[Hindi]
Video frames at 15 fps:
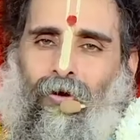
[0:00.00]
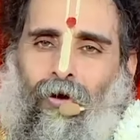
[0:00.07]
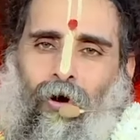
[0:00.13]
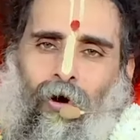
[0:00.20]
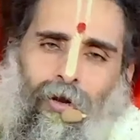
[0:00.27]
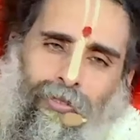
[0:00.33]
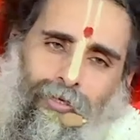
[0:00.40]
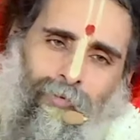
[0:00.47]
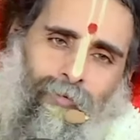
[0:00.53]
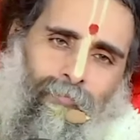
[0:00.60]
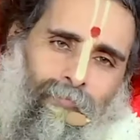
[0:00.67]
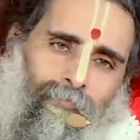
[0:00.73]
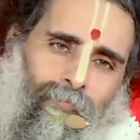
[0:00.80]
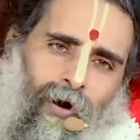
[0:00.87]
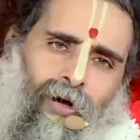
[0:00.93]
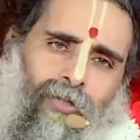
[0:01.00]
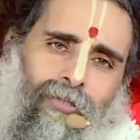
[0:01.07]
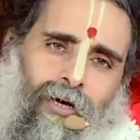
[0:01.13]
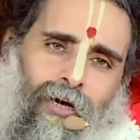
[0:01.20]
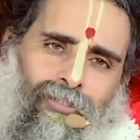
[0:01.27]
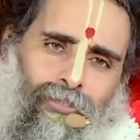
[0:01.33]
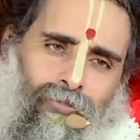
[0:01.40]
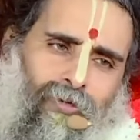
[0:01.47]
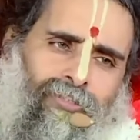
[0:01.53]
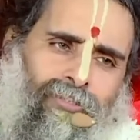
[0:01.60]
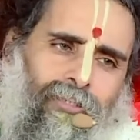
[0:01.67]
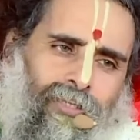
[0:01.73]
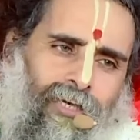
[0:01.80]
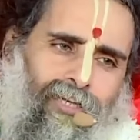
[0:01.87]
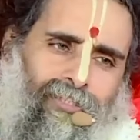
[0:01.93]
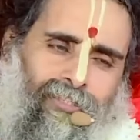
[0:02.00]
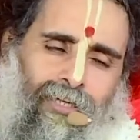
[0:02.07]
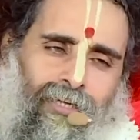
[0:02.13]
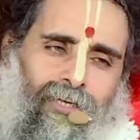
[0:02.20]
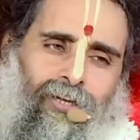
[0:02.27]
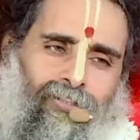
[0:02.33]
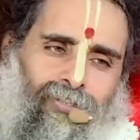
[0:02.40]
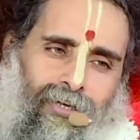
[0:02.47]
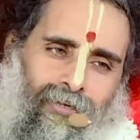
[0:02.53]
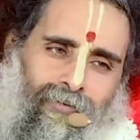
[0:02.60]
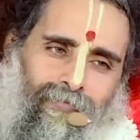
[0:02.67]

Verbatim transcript: और जब हम बहुत अस्वस्थ थे इस शरीर से